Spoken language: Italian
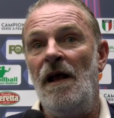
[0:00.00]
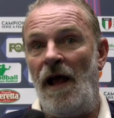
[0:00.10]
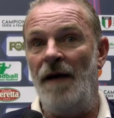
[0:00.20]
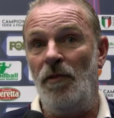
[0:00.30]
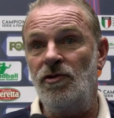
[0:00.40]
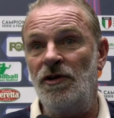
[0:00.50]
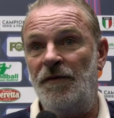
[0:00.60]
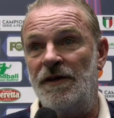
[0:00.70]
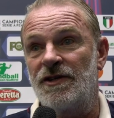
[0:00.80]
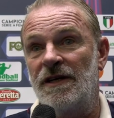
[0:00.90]
È molto
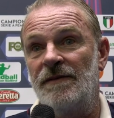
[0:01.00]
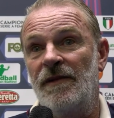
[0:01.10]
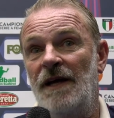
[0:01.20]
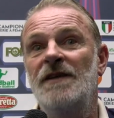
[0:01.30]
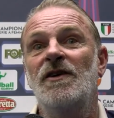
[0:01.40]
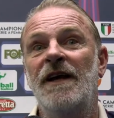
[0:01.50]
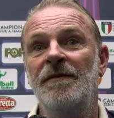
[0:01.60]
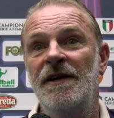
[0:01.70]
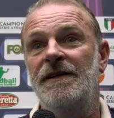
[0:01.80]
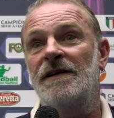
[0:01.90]
difficile, adesso
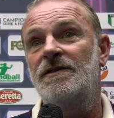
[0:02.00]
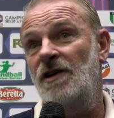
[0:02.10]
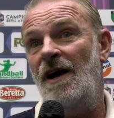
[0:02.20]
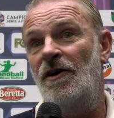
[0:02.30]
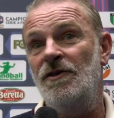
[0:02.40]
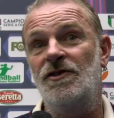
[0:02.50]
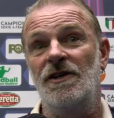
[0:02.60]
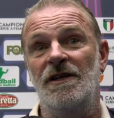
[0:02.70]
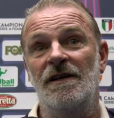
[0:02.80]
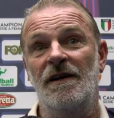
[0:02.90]
chiaramente già
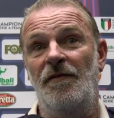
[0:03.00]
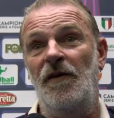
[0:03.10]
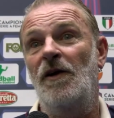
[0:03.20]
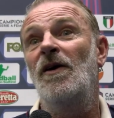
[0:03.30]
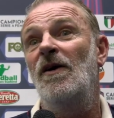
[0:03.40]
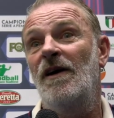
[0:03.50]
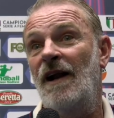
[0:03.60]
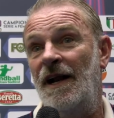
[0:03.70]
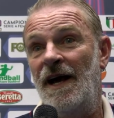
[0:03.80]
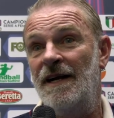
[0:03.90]
oggi farò
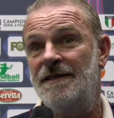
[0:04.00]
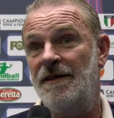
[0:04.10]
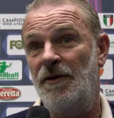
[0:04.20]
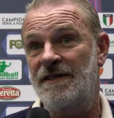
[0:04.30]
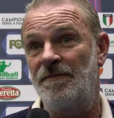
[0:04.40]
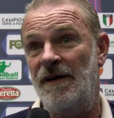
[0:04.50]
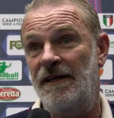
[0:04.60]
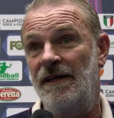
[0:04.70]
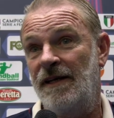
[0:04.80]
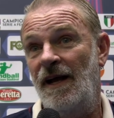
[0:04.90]
l'analisi di questa
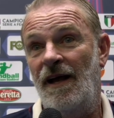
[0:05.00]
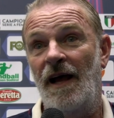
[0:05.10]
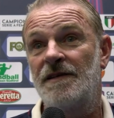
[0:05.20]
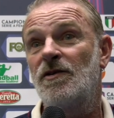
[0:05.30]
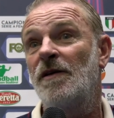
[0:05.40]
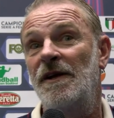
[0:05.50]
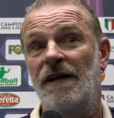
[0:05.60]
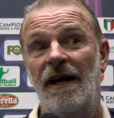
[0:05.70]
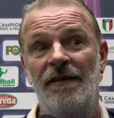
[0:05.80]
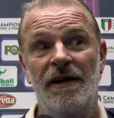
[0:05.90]
partita, anche
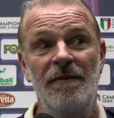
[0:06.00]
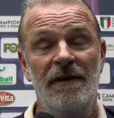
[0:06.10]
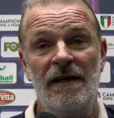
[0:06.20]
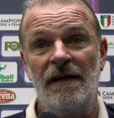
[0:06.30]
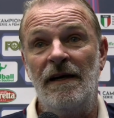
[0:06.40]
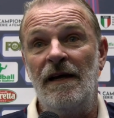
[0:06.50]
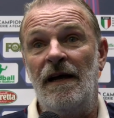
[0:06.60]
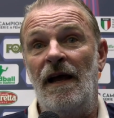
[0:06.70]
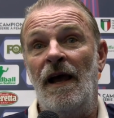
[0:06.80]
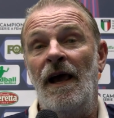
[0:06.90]
sicuramente l'Avram.
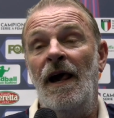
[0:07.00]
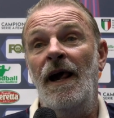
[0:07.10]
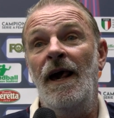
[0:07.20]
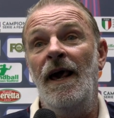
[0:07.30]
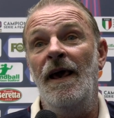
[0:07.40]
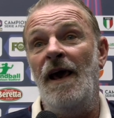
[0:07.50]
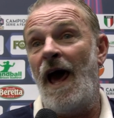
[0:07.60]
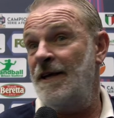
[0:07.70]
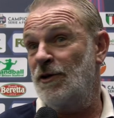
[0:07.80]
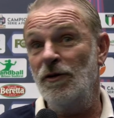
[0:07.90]
Eh,
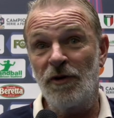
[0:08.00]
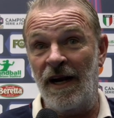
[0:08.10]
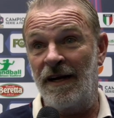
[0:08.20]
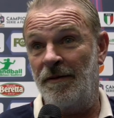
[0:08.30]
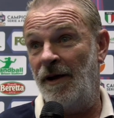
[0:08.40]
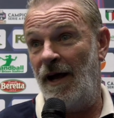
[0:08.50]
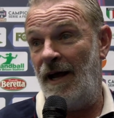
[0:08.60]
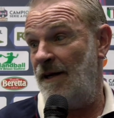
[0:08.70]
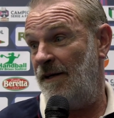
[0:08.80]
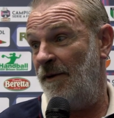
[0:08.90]
hai solo un
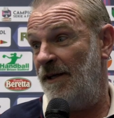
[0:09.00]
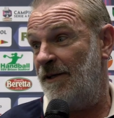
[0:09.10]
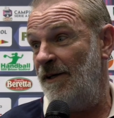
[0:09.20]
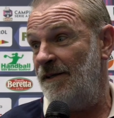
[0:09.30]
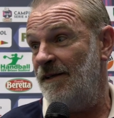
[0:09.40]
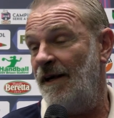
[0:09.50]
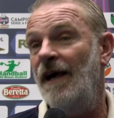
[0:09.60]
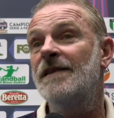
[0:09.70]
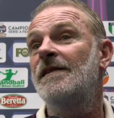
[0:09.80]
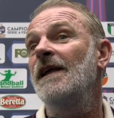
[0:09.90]
allenamento
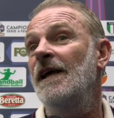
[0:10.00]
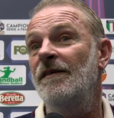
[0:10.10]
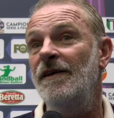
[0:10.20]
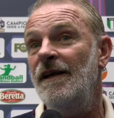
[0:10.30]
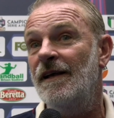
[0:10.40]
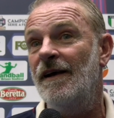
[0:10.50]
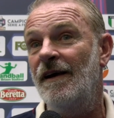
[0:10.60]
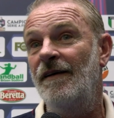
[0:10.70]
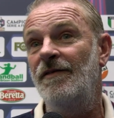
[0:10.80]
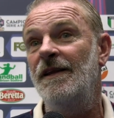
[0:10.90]
e devi
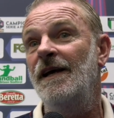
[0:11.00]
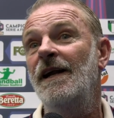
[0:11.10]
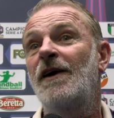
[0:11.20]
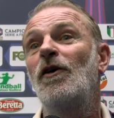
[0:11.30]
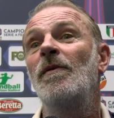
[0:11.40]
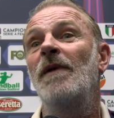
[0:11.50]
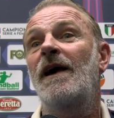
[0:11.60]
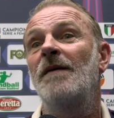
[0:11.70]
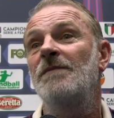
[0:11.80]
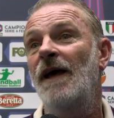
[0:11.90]
eh, vedere come
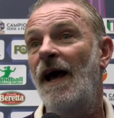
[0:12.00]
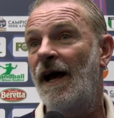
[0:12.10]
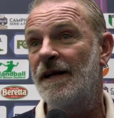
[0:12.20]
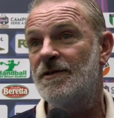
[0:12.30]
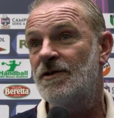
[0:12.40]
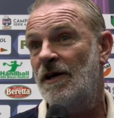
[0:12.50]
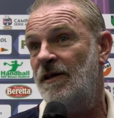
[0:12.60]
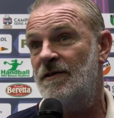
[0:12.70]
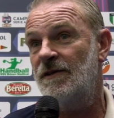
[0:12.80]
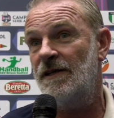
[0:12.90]
cambiare su
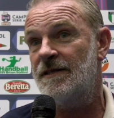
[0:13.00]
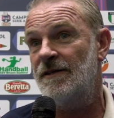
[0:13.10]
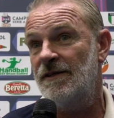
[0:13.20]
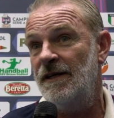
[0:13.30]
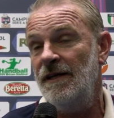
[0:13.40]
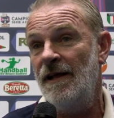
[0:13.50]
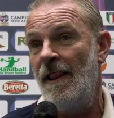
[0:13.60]
certe situazioni